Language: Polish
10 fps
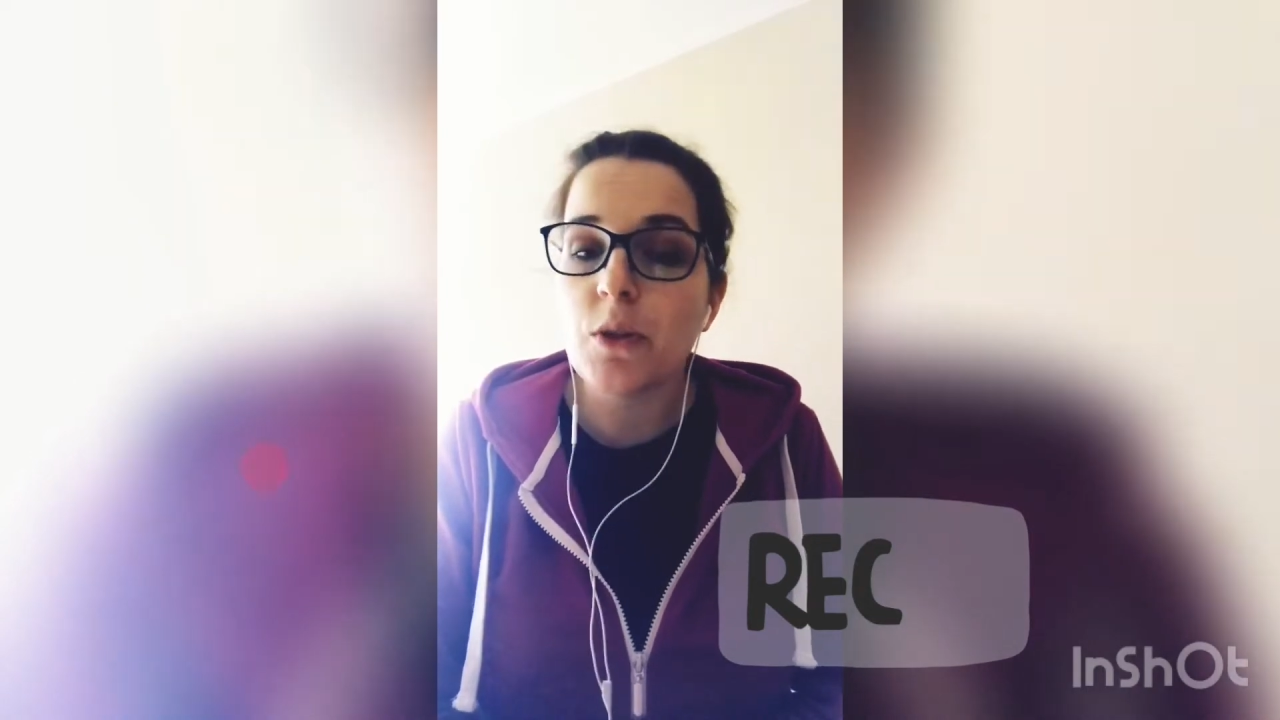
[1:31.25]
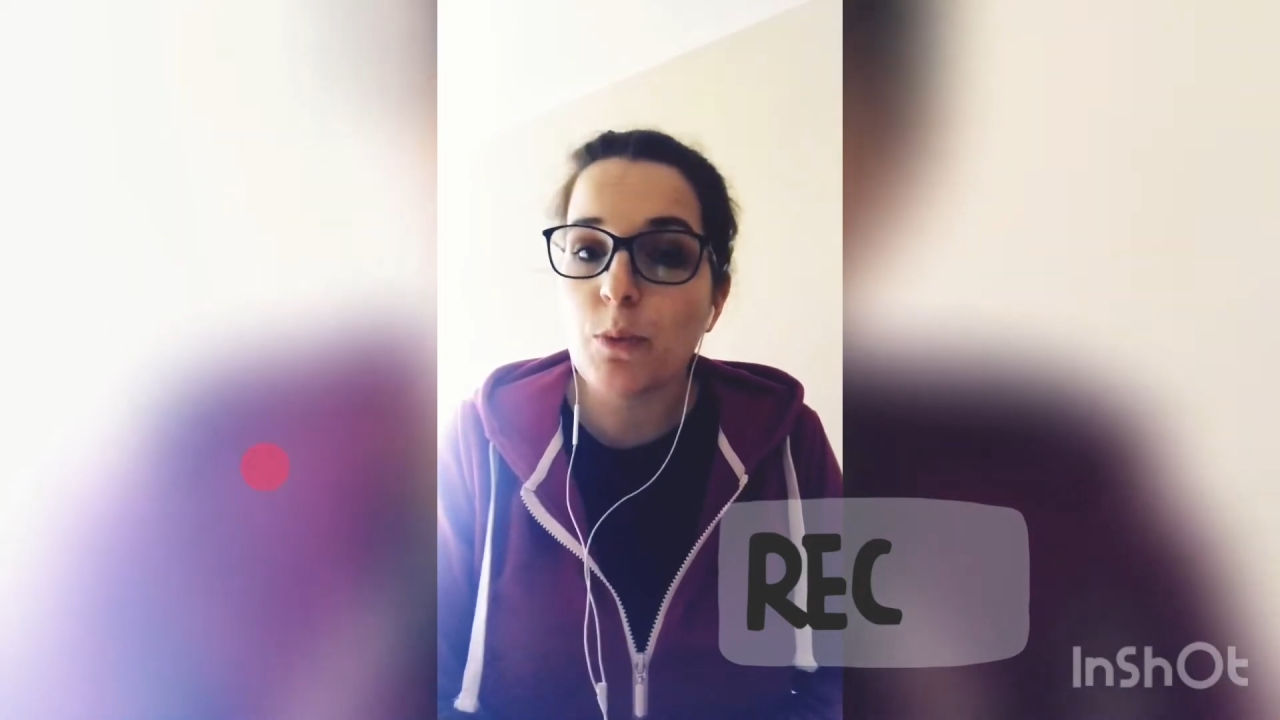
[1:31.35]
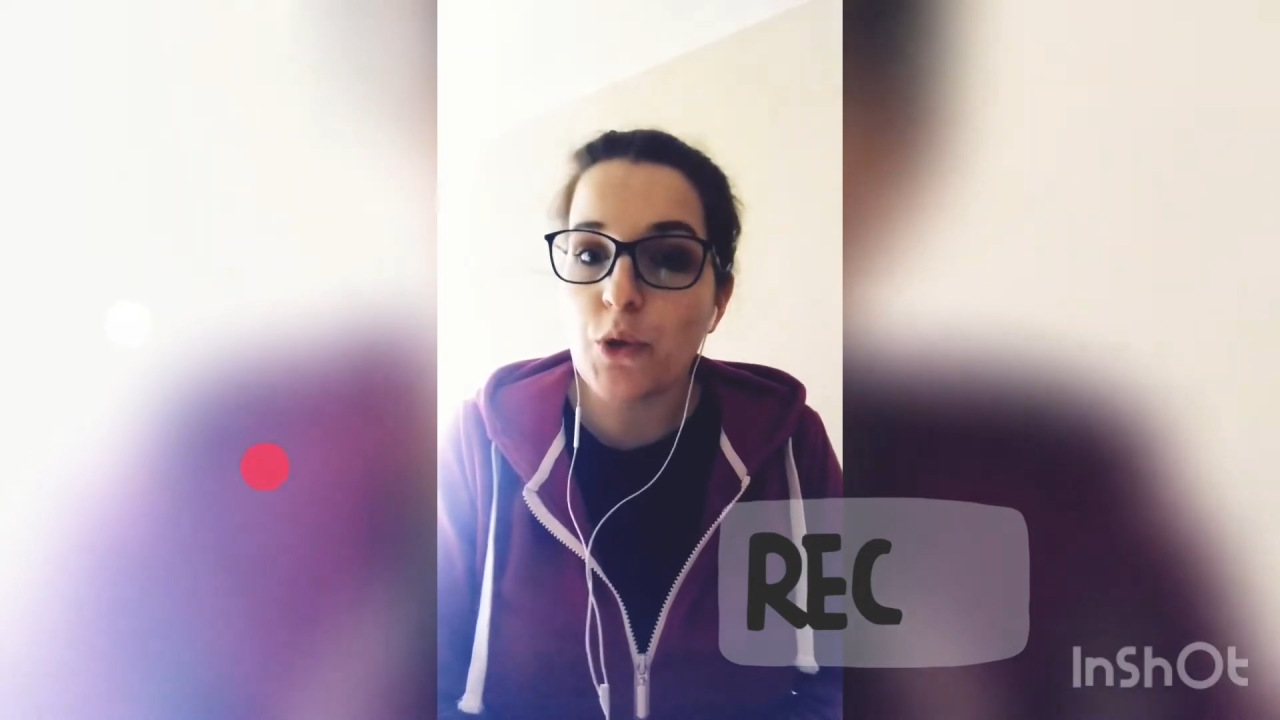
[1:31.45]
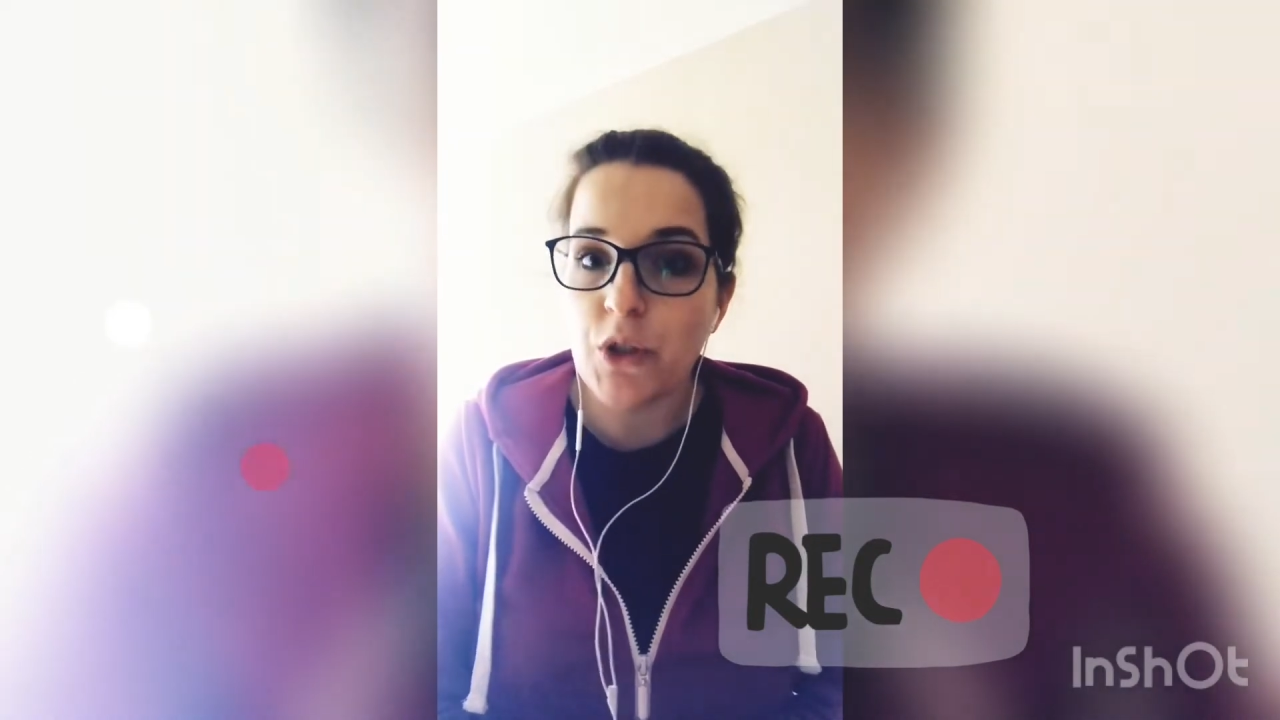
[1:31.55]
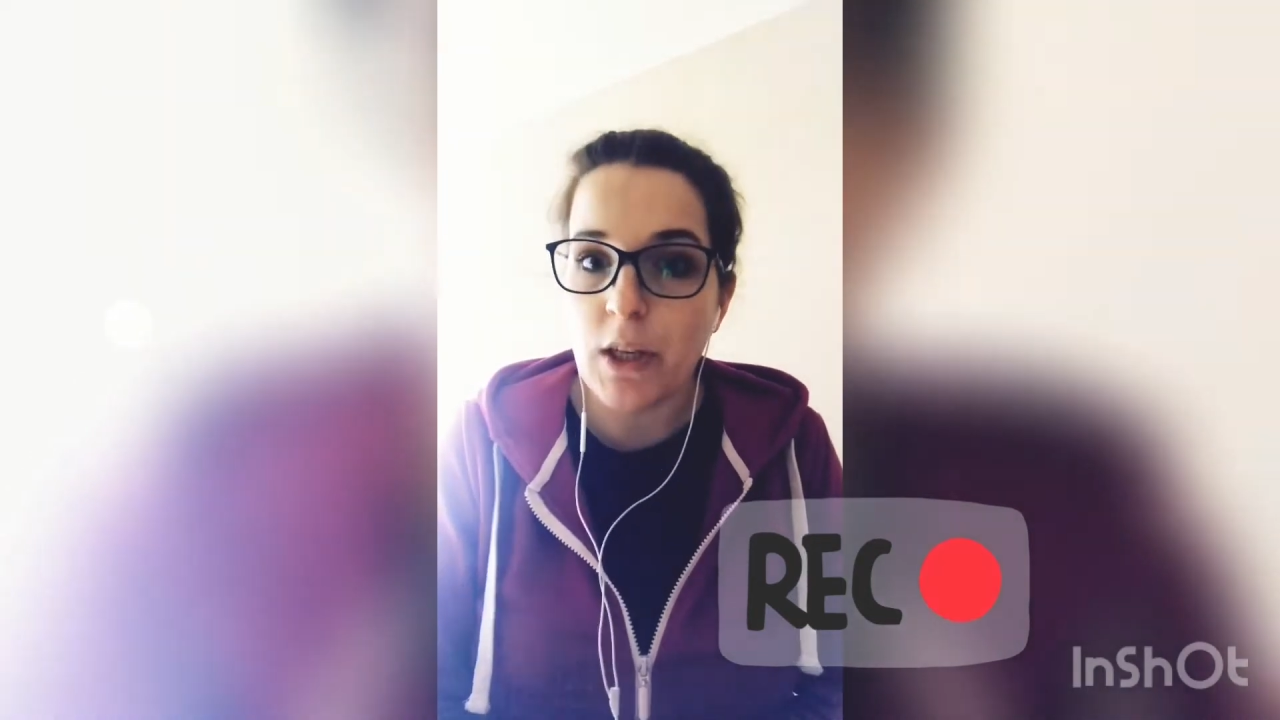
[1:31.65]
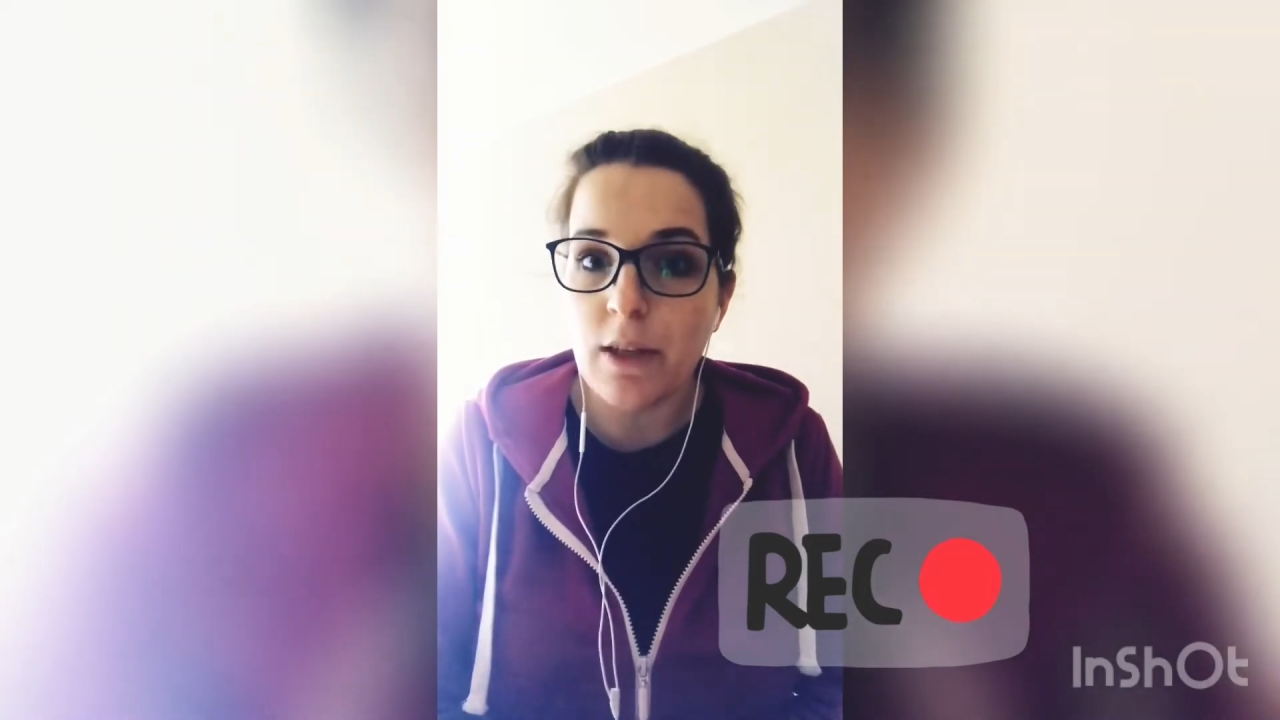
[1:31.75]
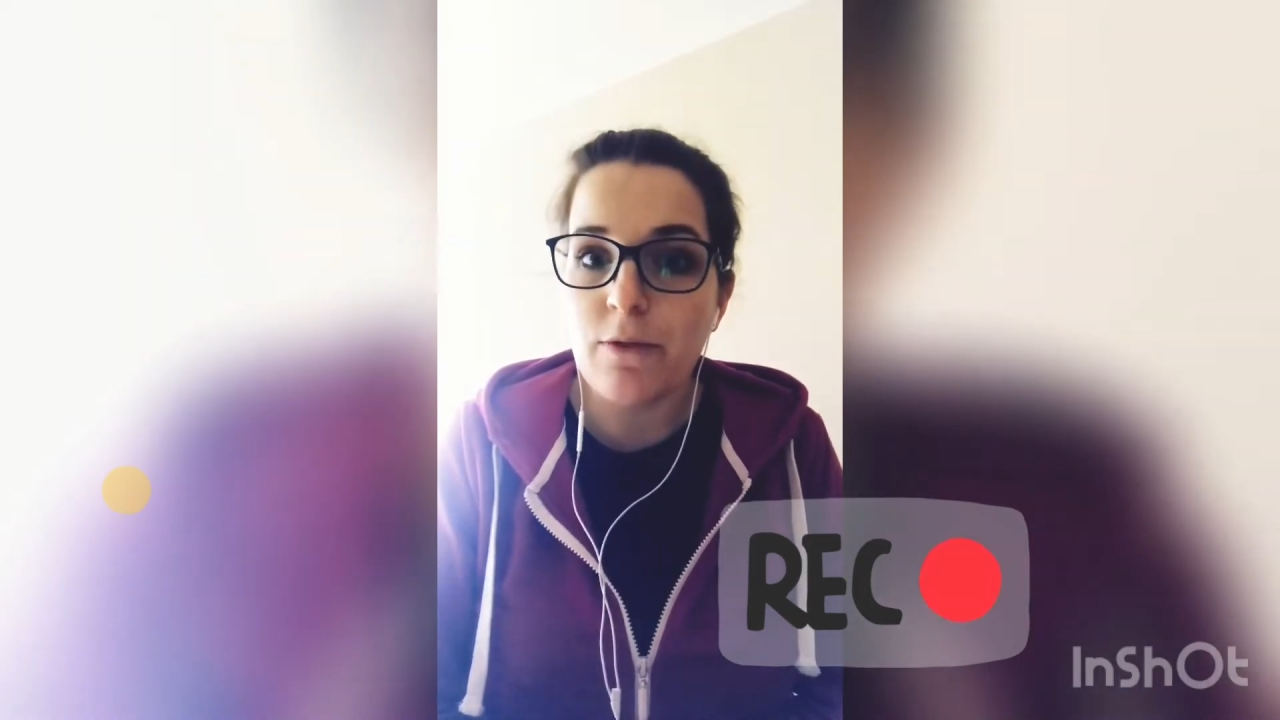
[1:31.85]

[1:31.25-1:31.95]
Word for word: musieli